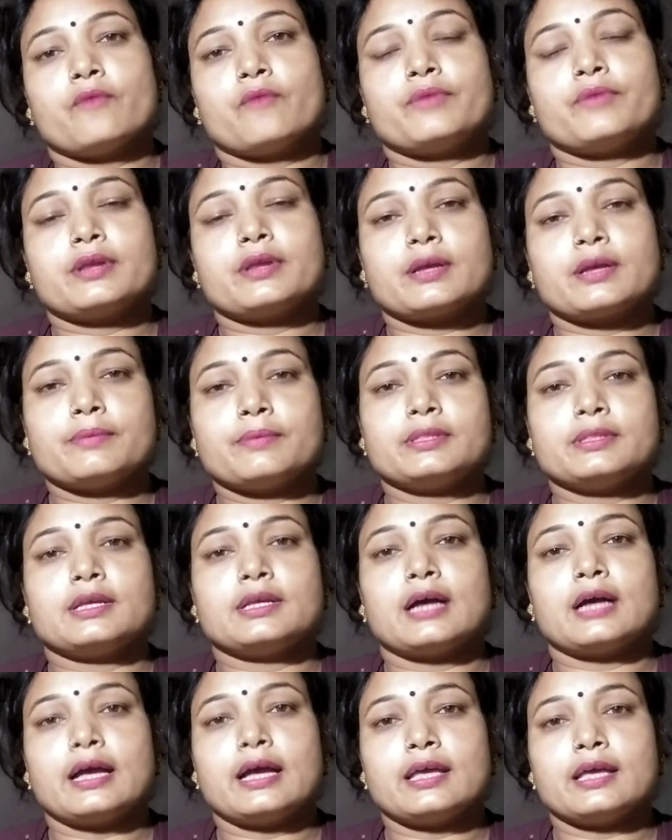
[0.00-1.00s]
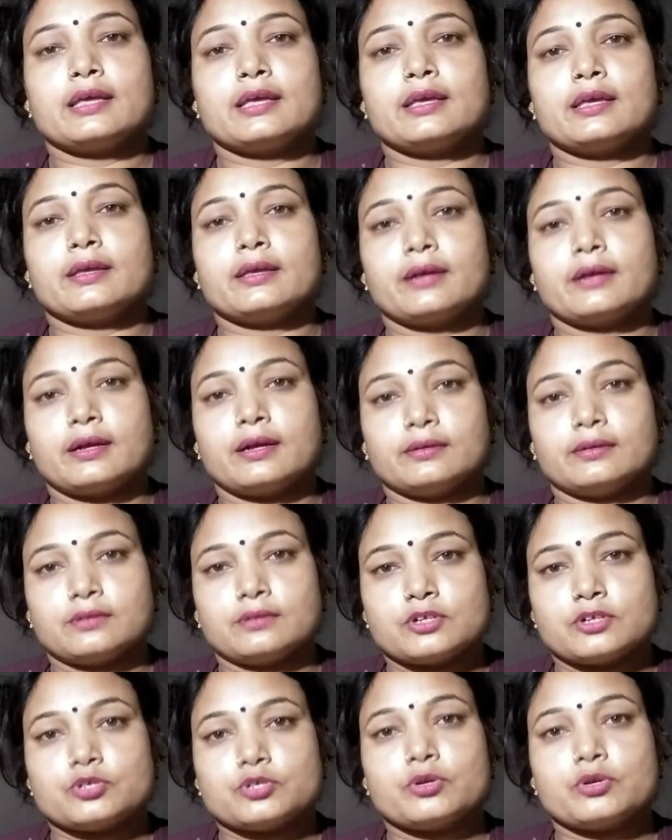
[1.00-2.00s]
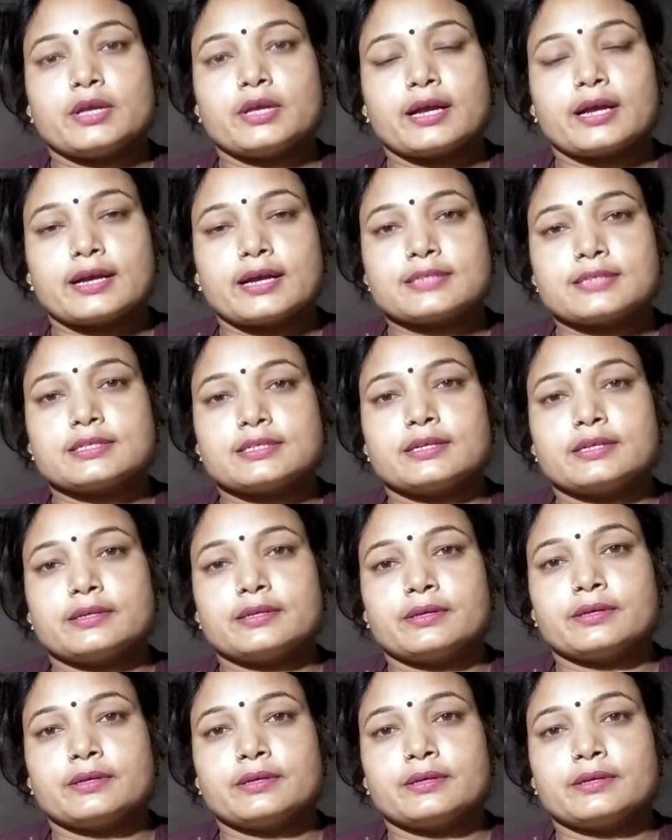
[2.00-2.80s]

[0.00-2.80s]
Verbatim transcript: फिर कभी दिखाएंगे कचौड़ियाँ कैसे